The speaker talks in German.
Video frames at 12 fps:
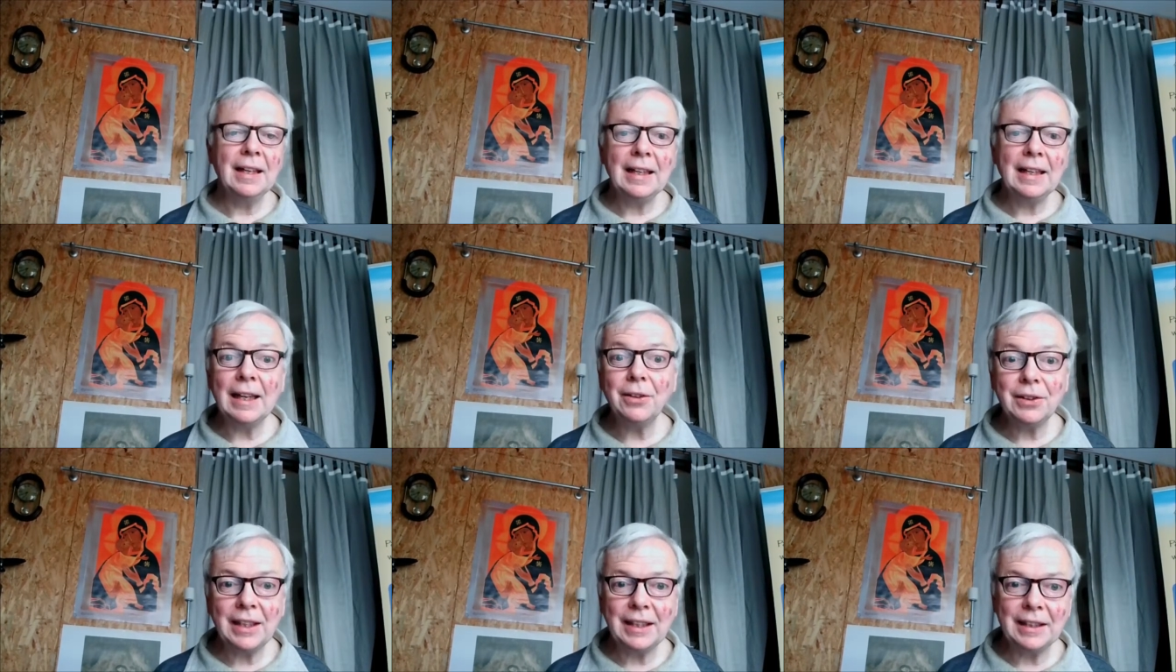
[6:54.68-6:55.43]
Lade
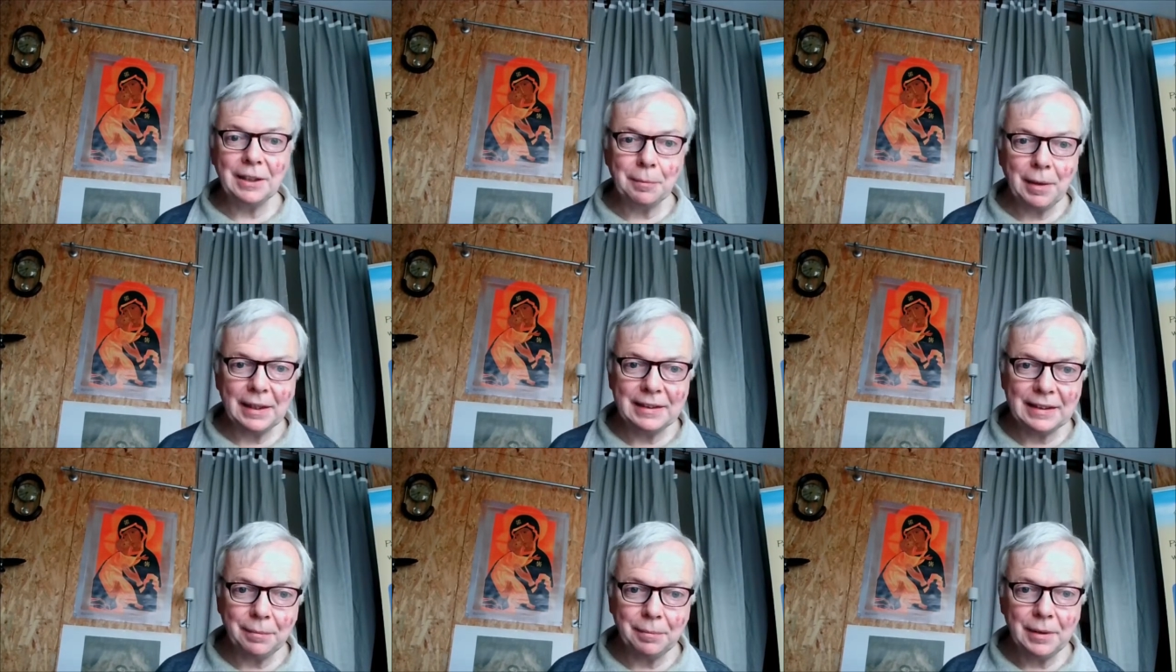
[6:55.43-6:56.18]
euch ein,
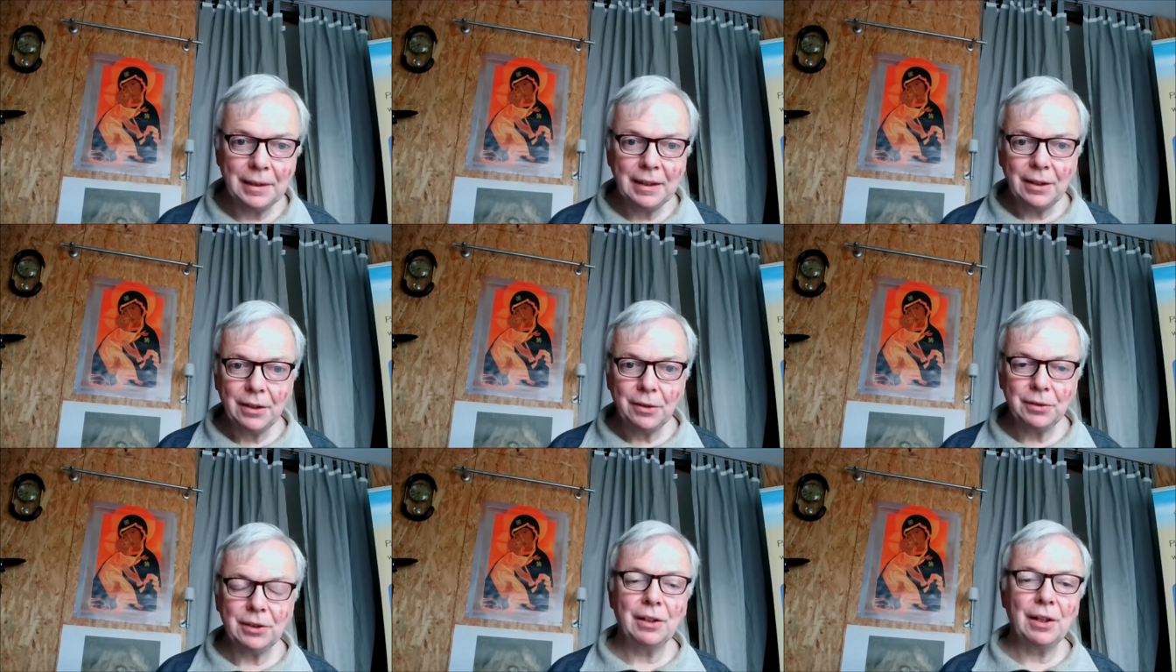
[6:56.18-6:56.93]
gemeinsam
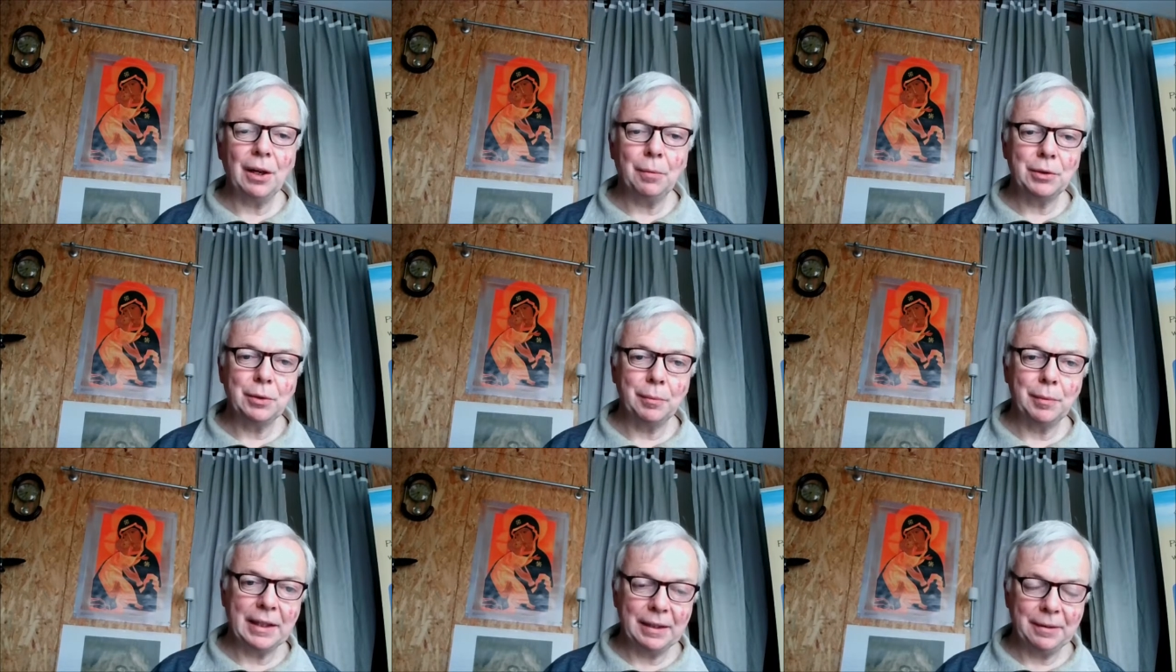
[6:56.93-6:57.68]
unseren Glauben zu
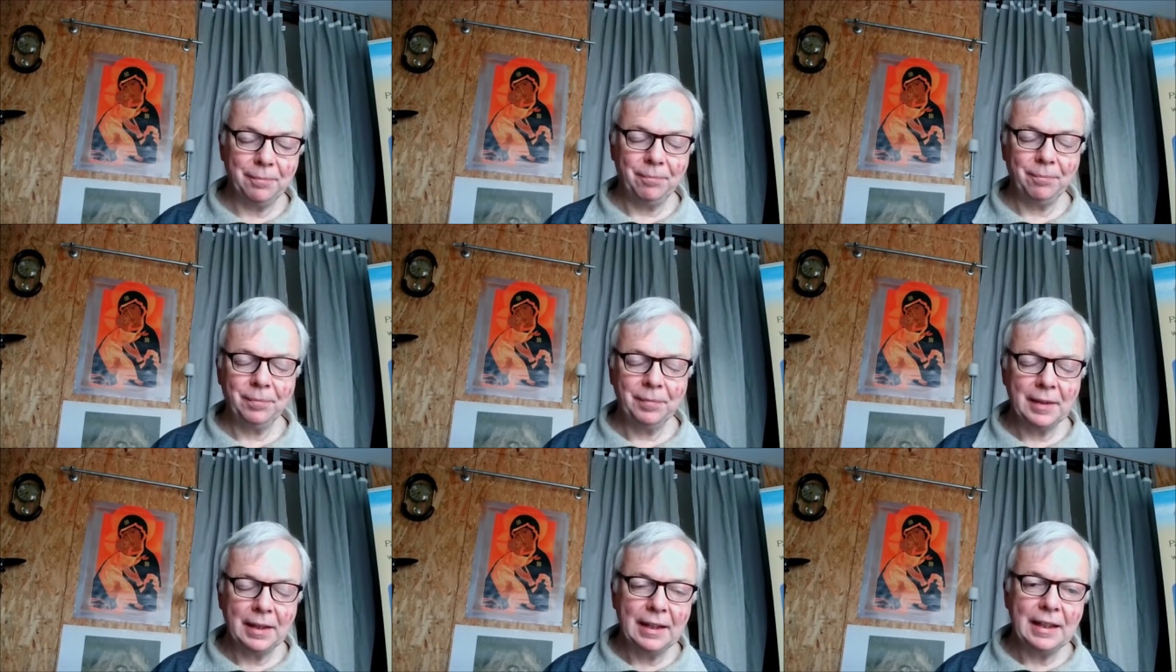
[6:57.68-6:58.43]
bekennen.
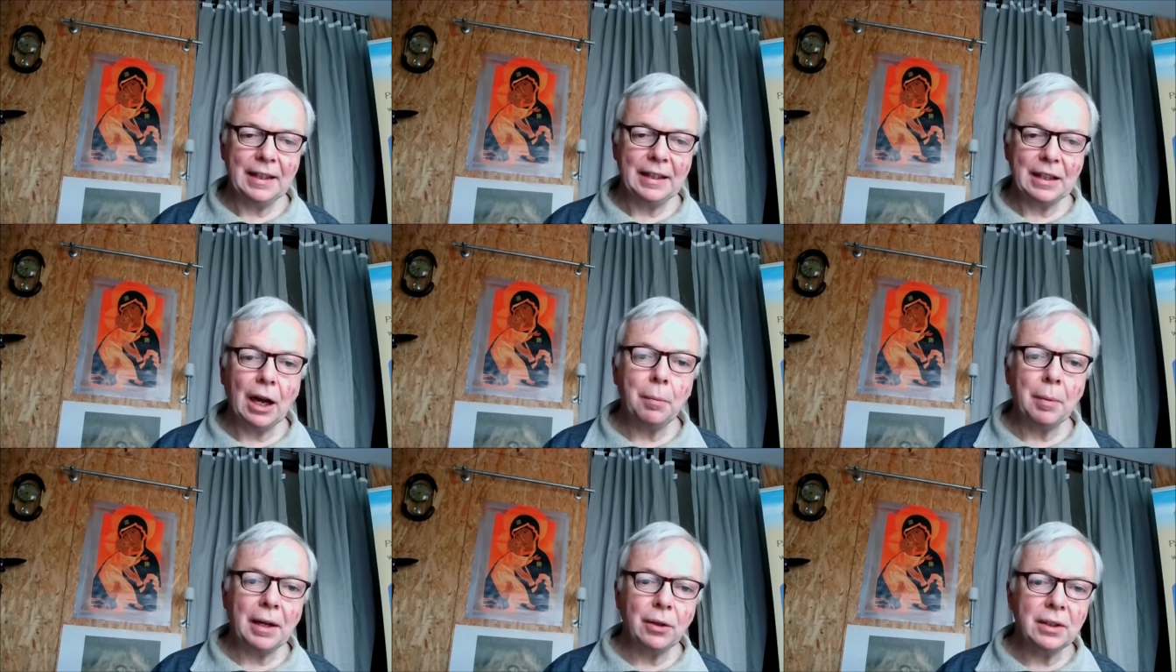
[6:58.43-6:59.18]
Ich
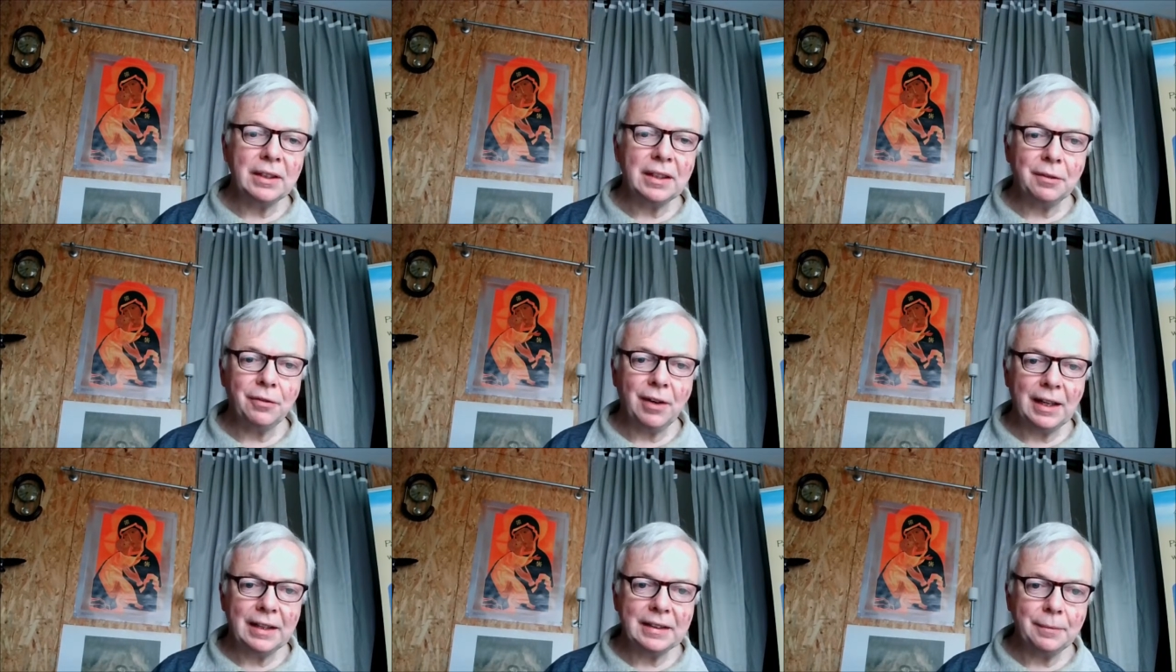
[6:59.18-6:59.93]
glaube an Gott, den
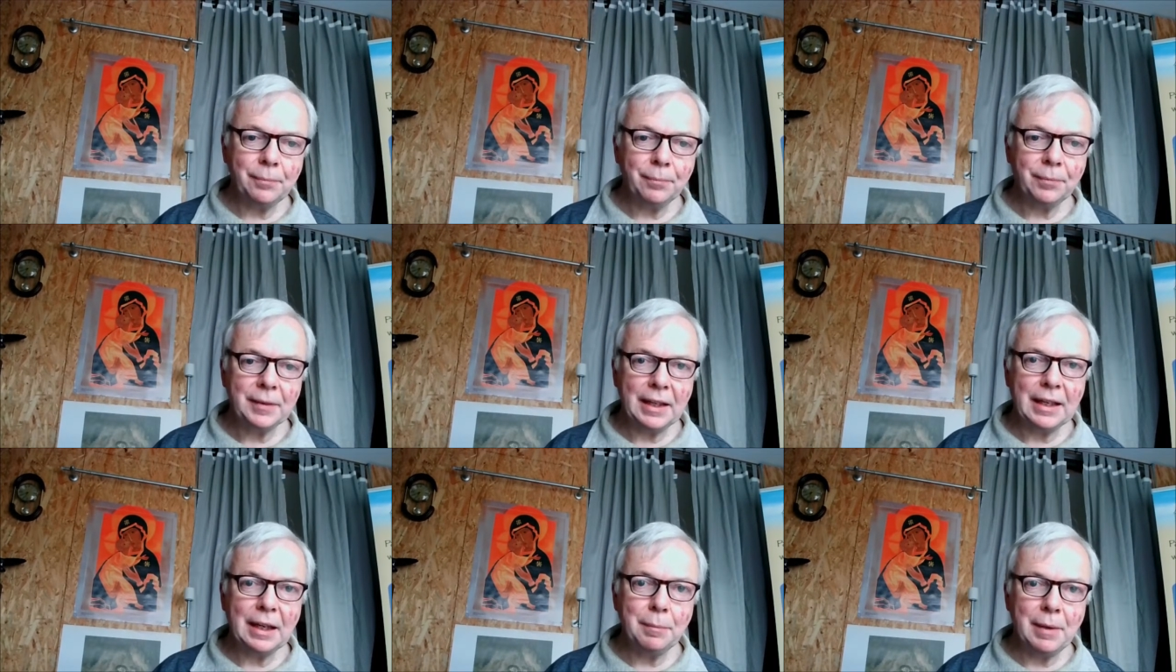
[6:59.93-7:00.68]
Vater,
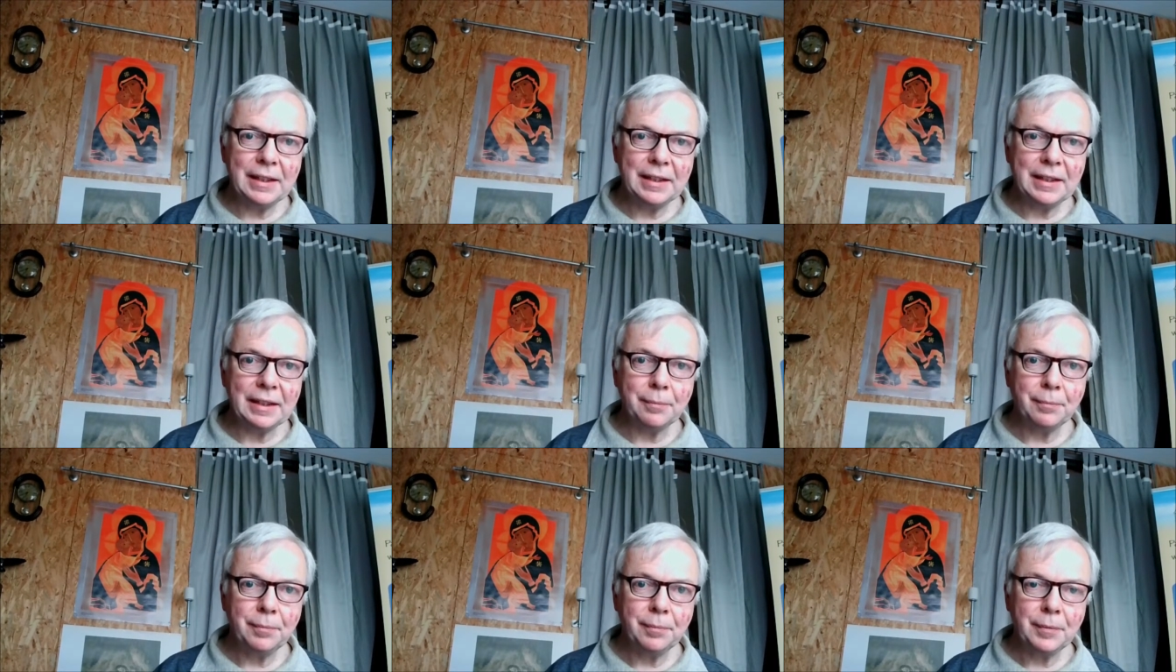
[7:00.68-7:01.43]
den Allmächtigen,
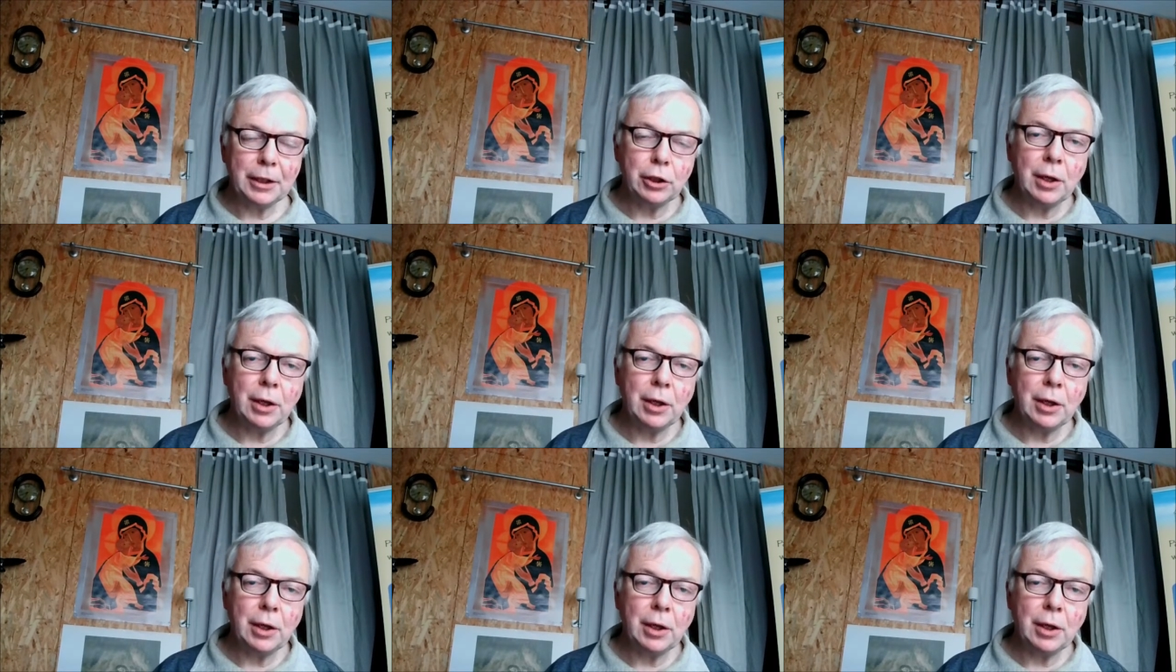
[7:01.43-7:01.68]
den